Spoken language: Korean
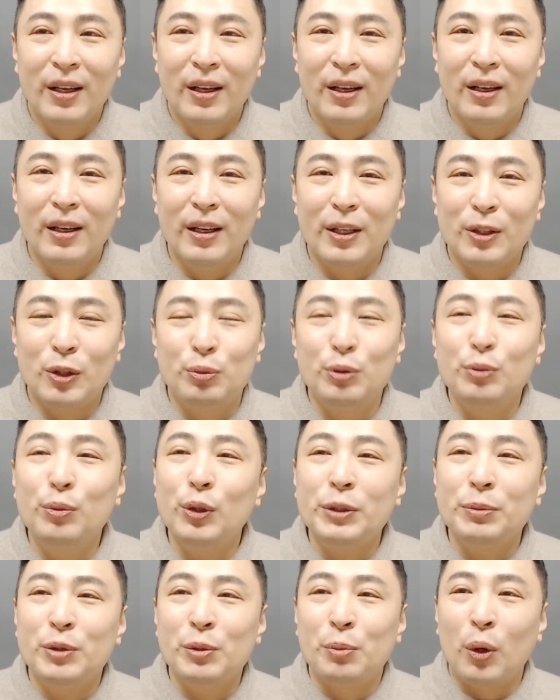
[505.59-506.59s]
예, 또
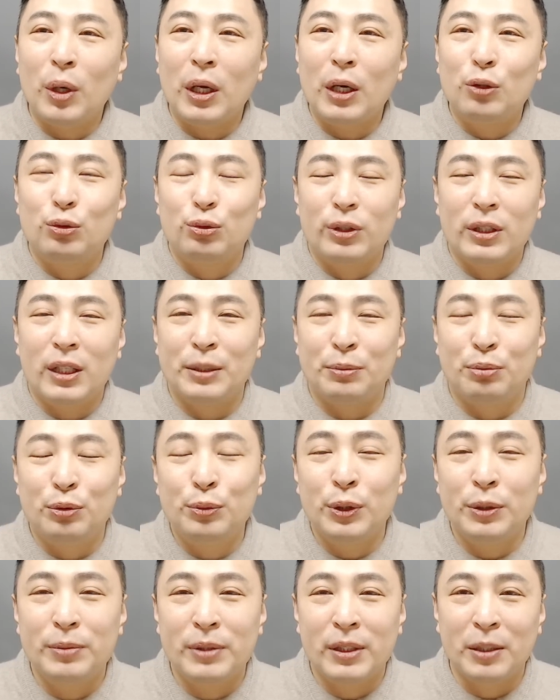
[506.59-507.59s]
부모님들 뭐라고 우리
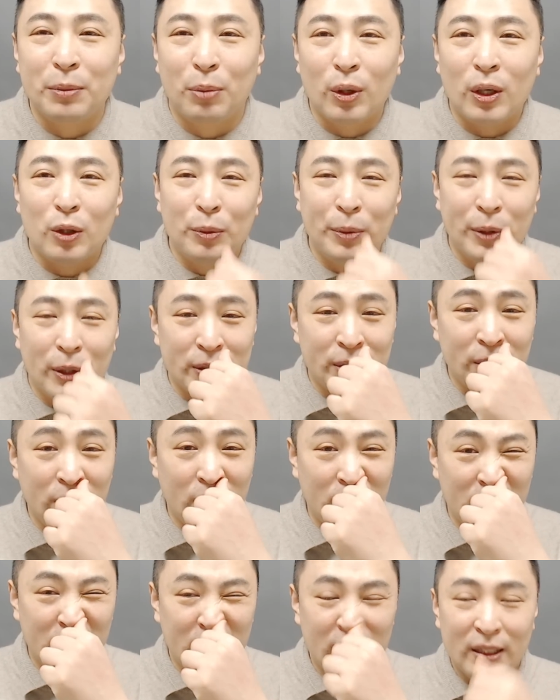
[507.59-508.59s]
부모님들한테 뭐라고
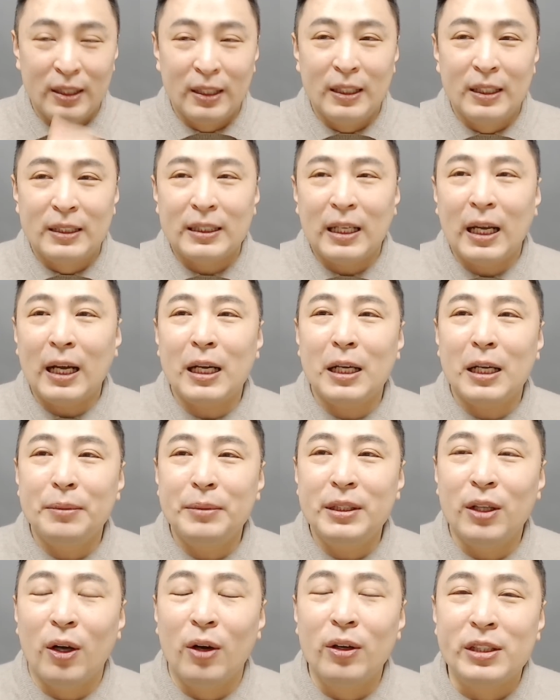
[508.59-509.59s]
배웠어요?
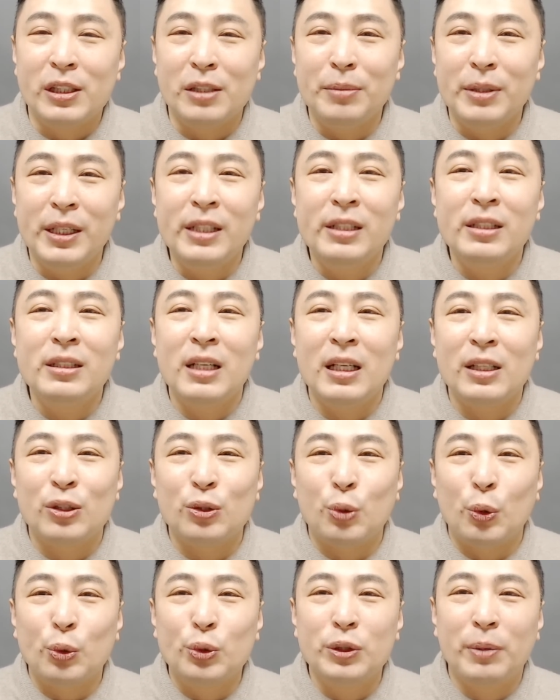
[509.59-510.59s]
사람이 열심히 일을 해서
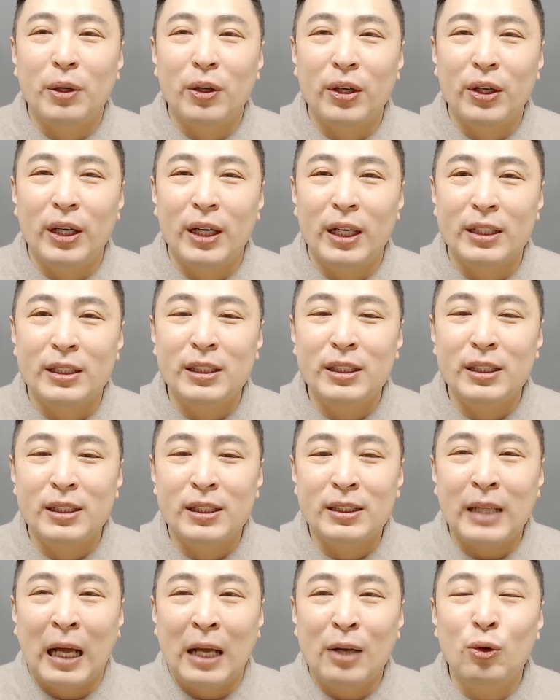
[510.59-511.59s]
돈을 벌어야지
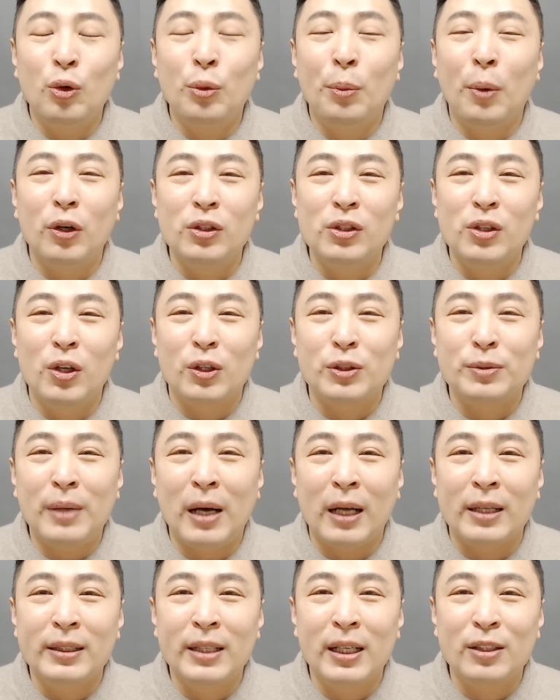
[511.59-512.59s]
날로 먹으려고 그러면
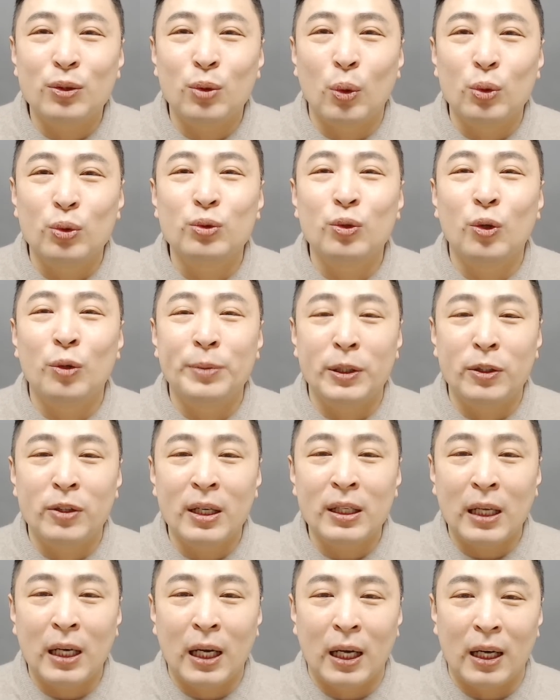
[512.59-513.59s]
안 돼. 그 도둑놈인 거야
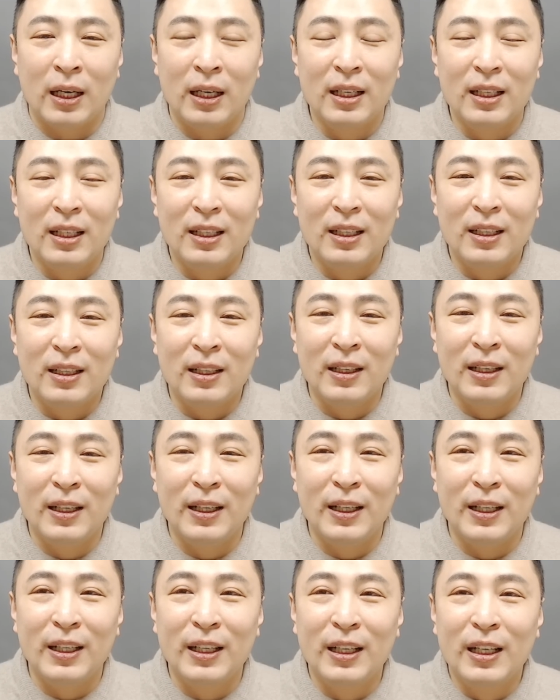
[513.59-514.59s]
다.
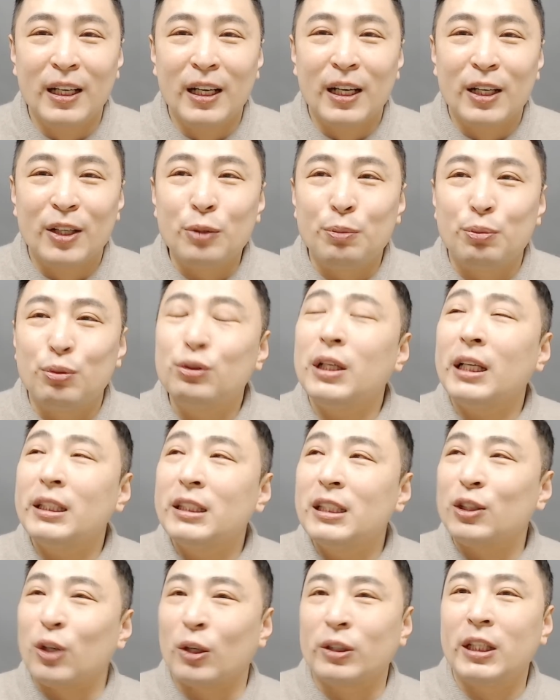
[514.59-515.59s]
예. 그리고
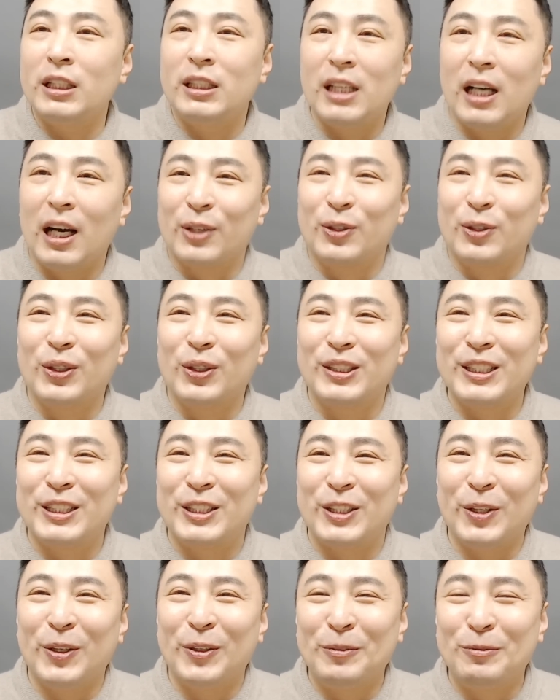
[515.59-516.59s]
부자들을 적대시하고 그죠?
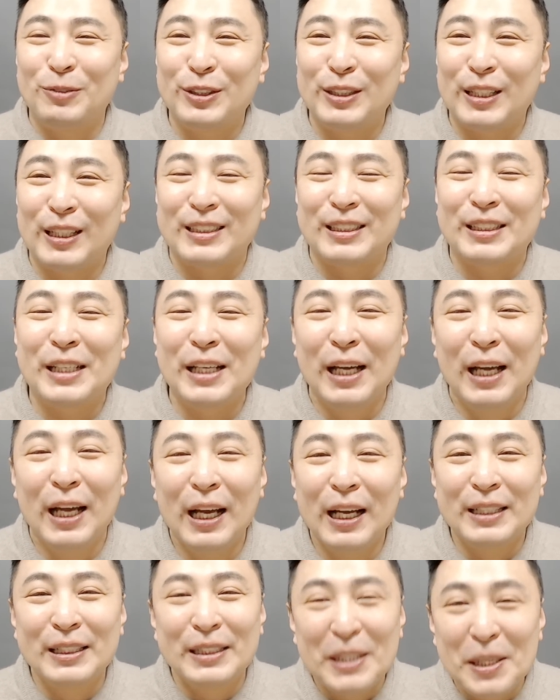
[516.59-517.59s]
우리 다 그렇게
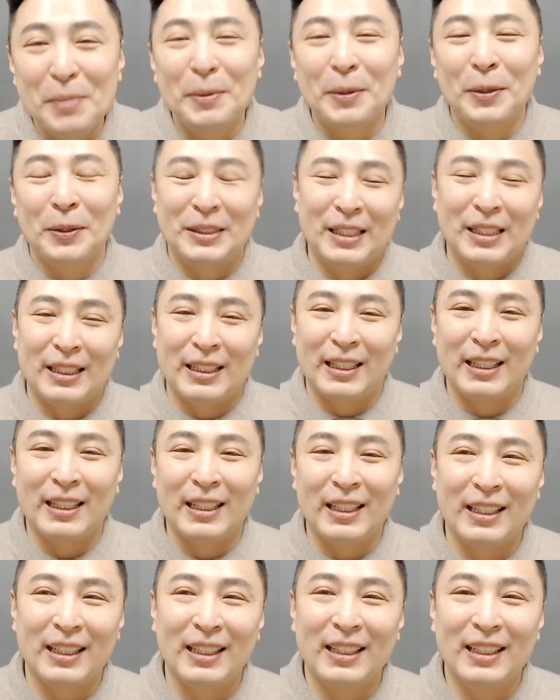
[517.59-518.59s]
그렇게 배웠잖아.
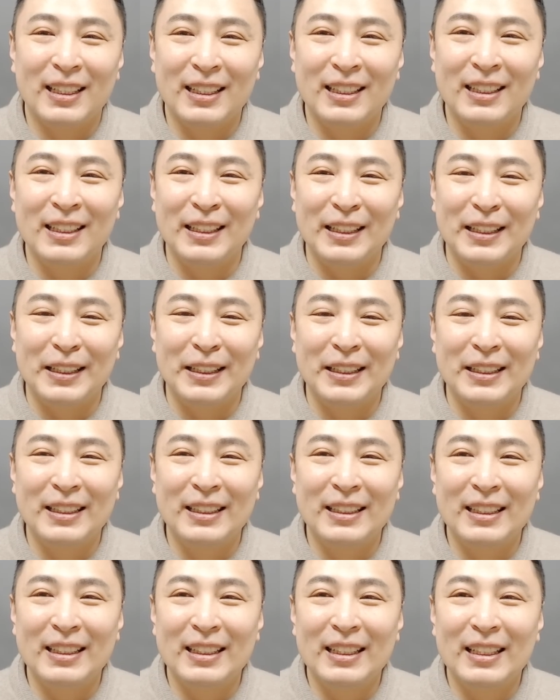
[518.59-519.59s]
예.
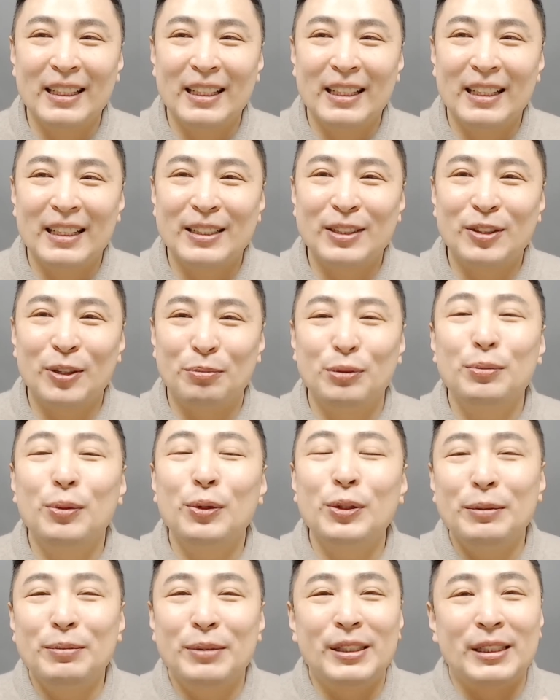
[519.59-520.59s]
그죠?
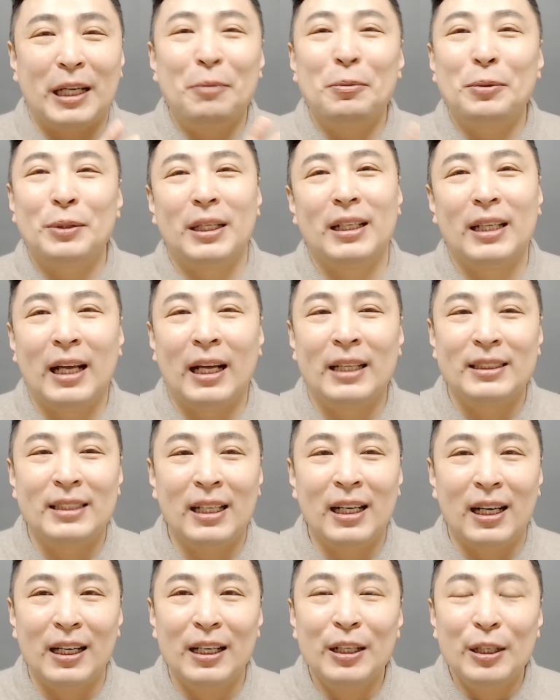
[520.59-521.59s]
부모님들이 잘못한 게
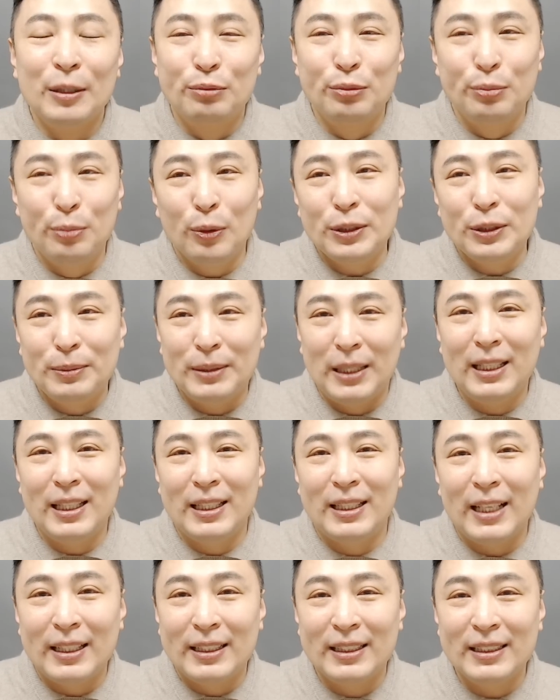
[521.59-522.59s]
아니라 부모님 세대
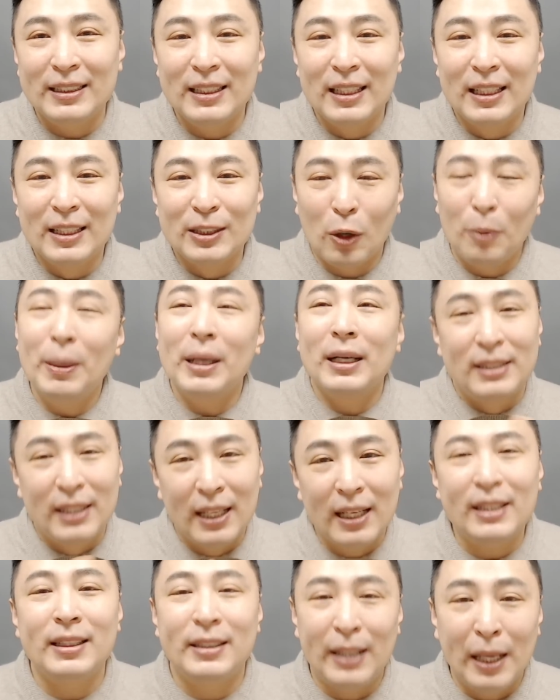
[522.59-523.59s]
때는 정말
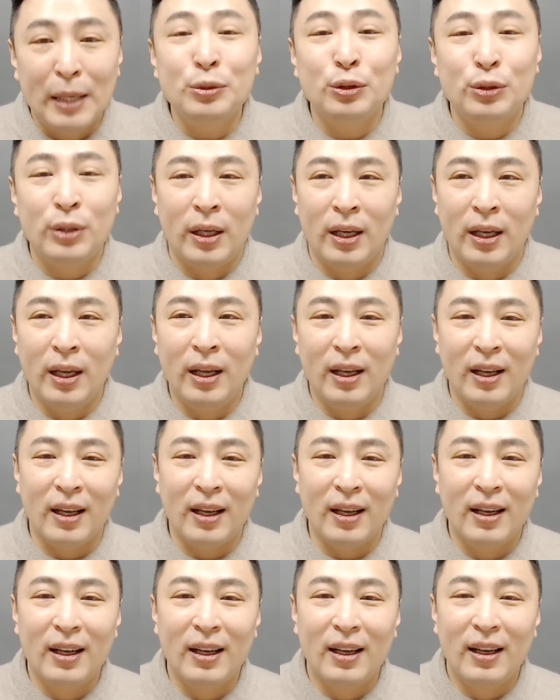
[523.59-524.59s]
그랬기 때문에
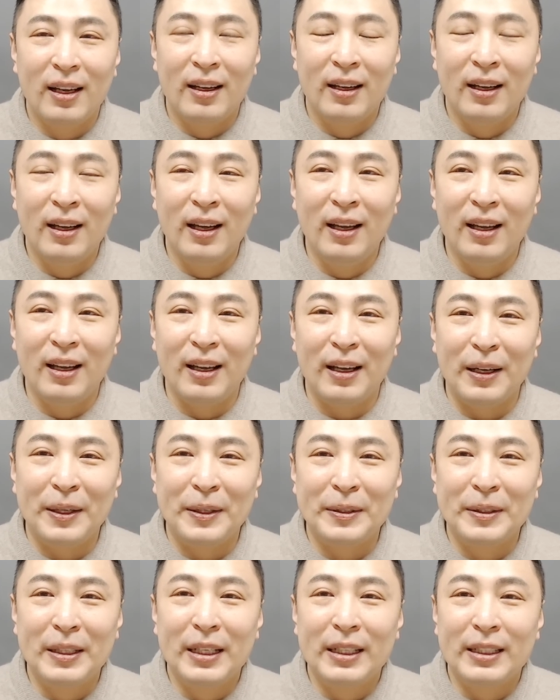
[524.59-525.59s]
예.
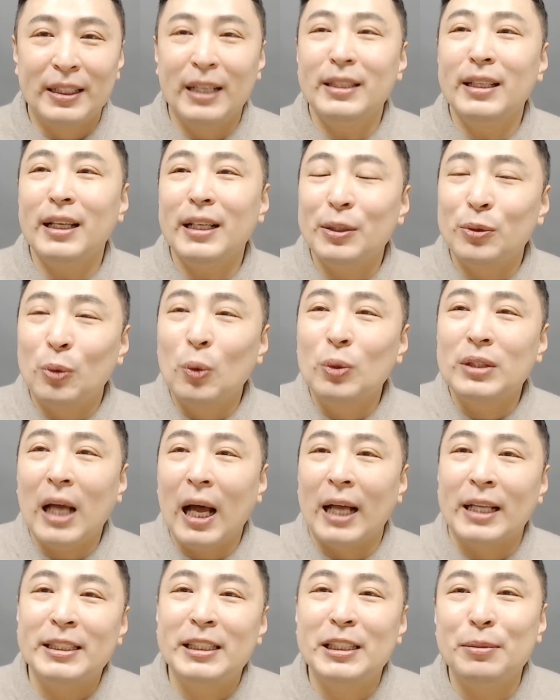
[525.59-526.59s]
옛날에 농사
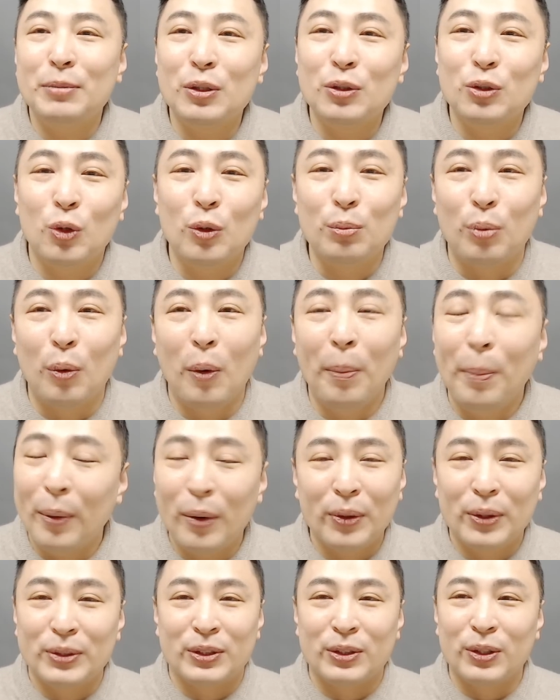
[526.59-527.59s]
안 지면 돈 못
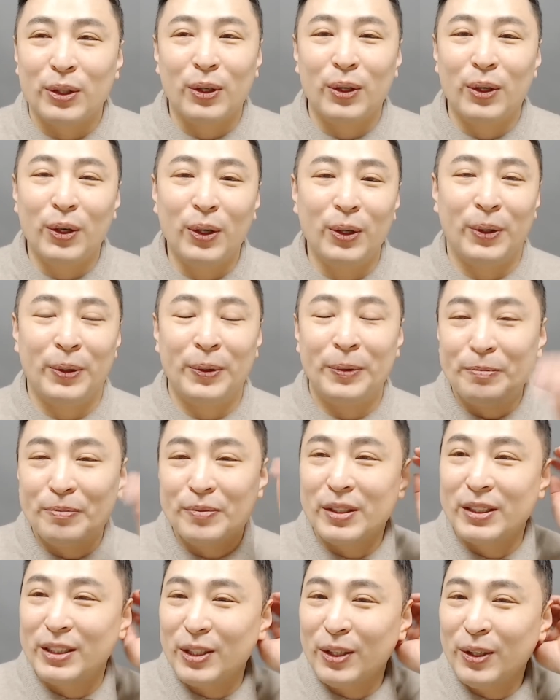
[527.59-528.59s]
벌었어요.
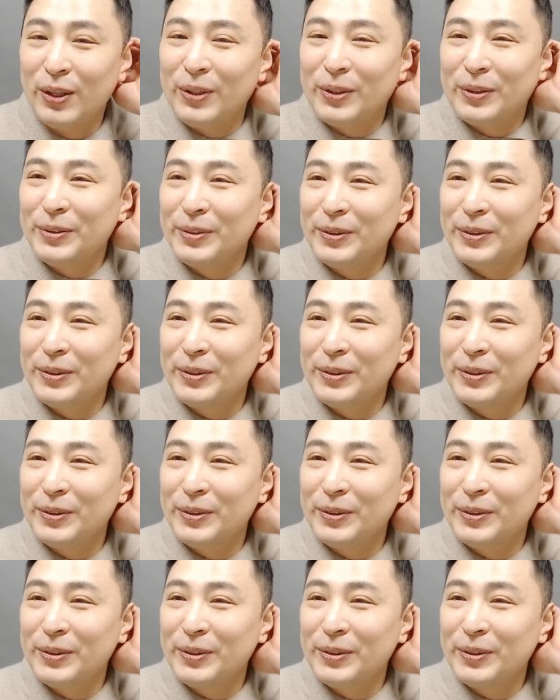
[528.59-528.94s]
그죠?